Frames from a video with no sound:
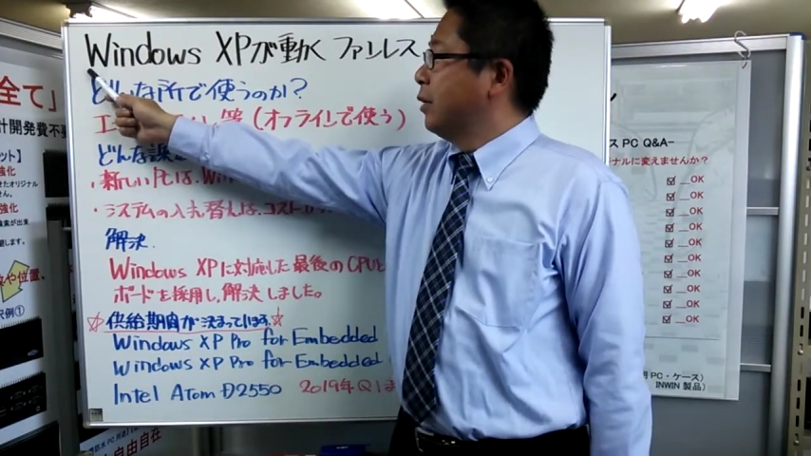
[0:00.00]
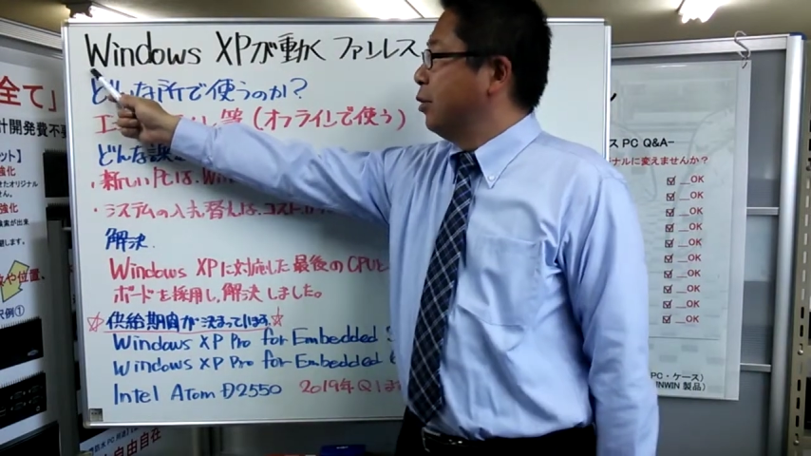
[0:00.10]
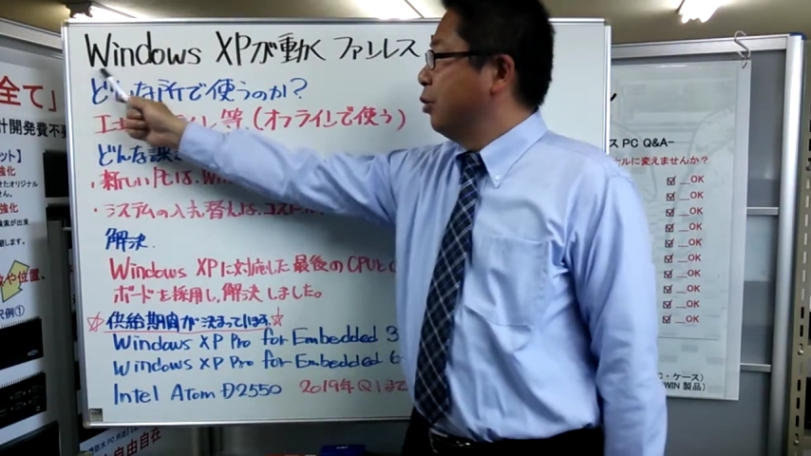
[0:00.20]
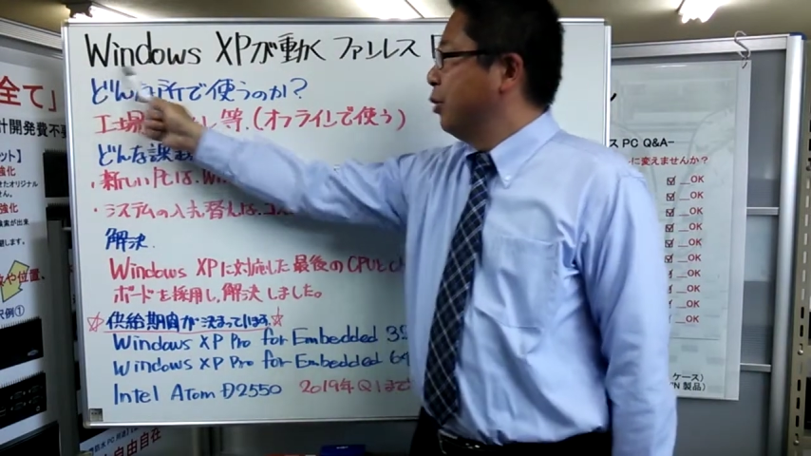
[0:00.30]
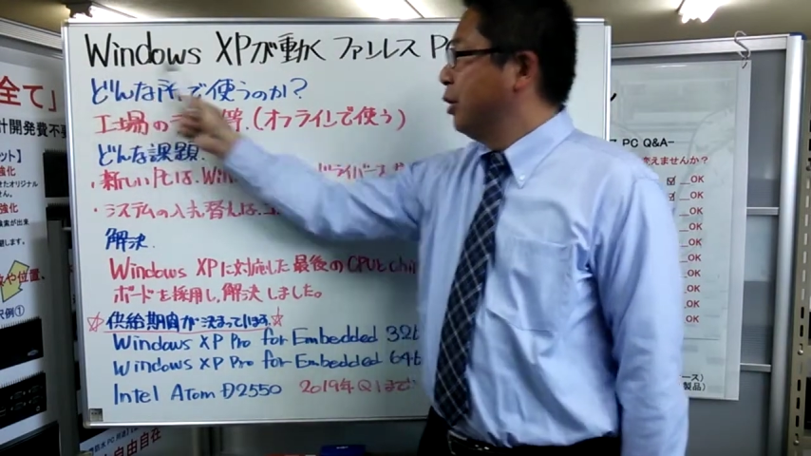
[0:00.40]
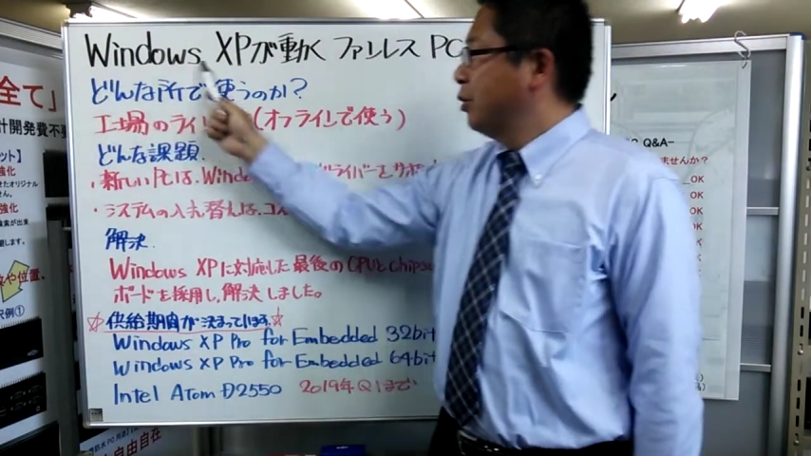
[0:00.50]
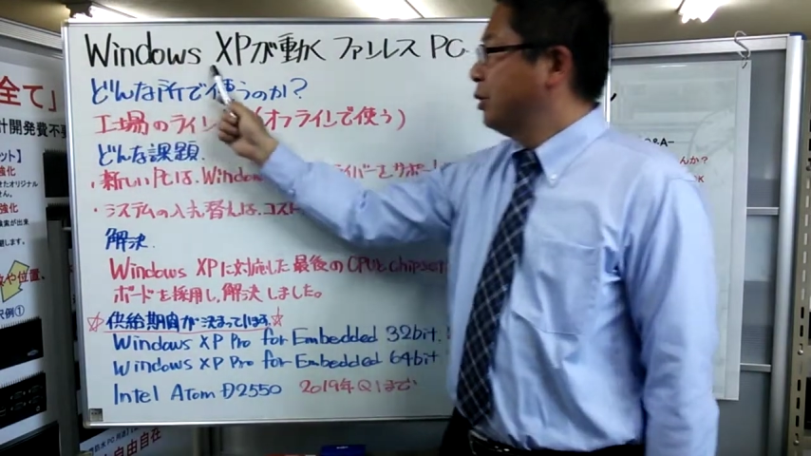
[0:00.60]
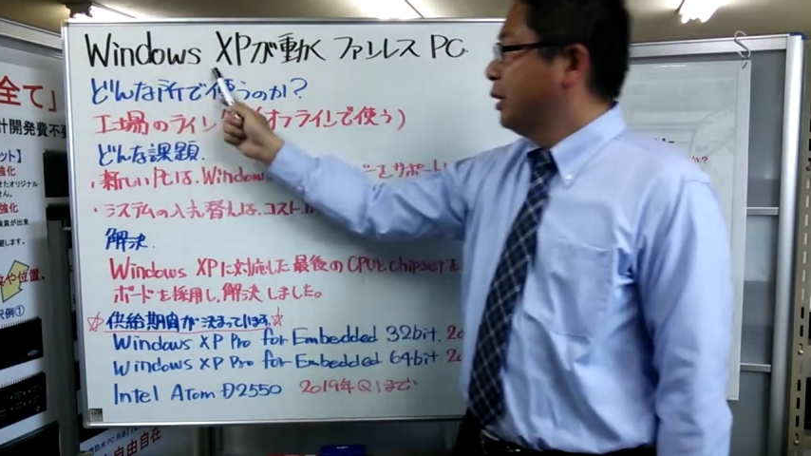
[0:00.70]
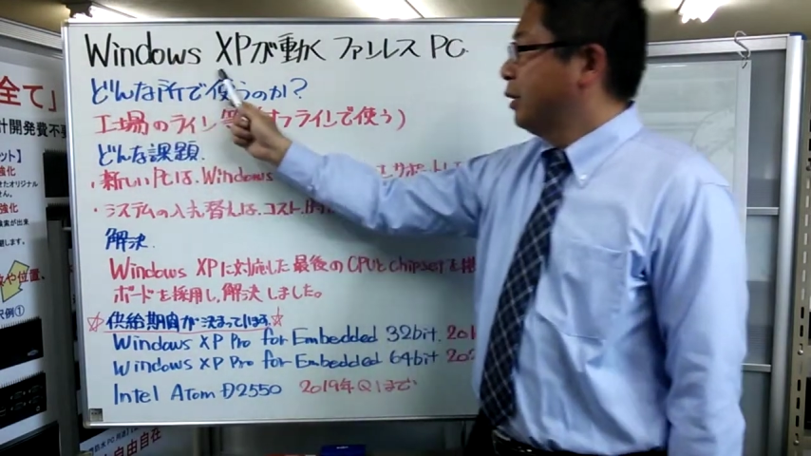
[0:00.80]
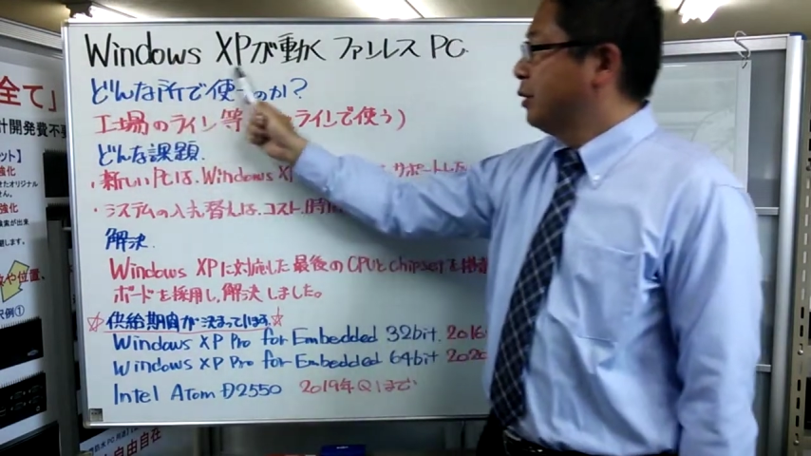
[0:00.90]
この
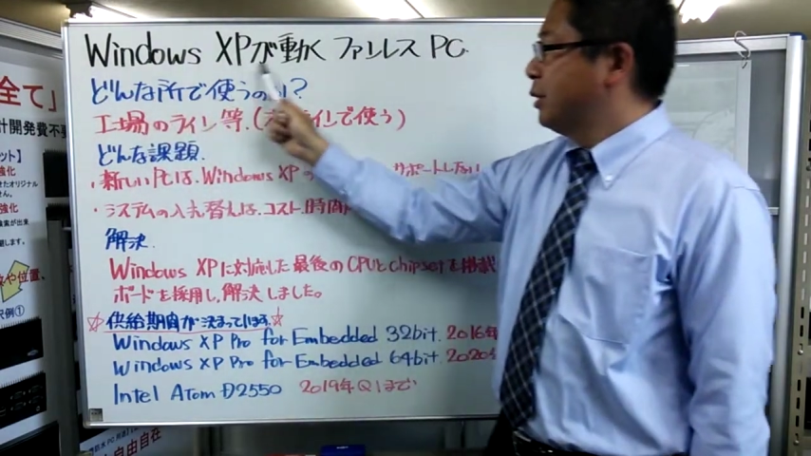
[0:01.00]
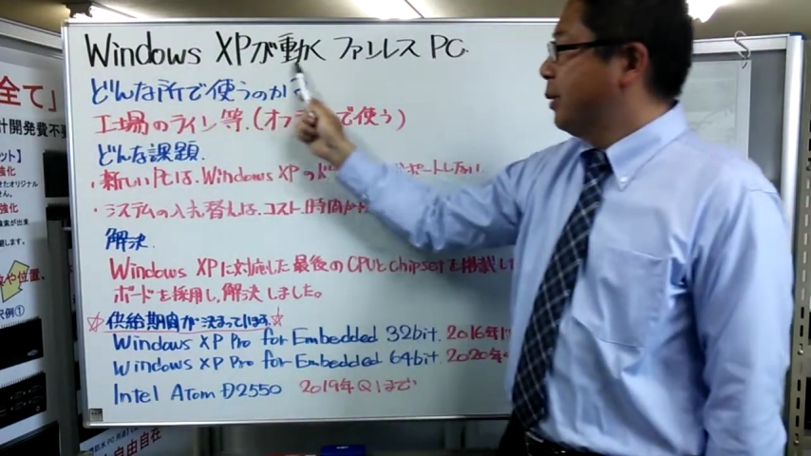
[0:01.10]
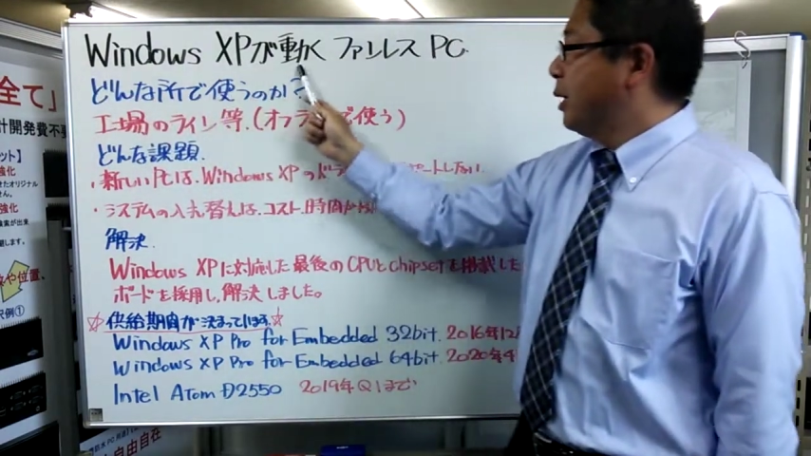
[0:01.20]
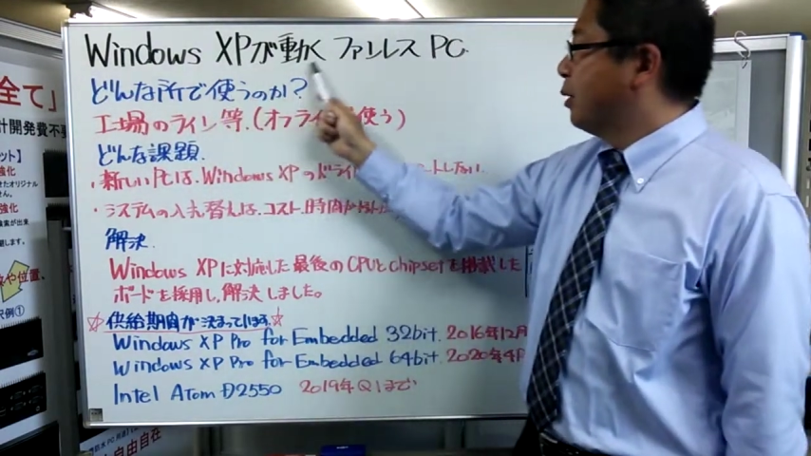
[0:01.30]
Windows XP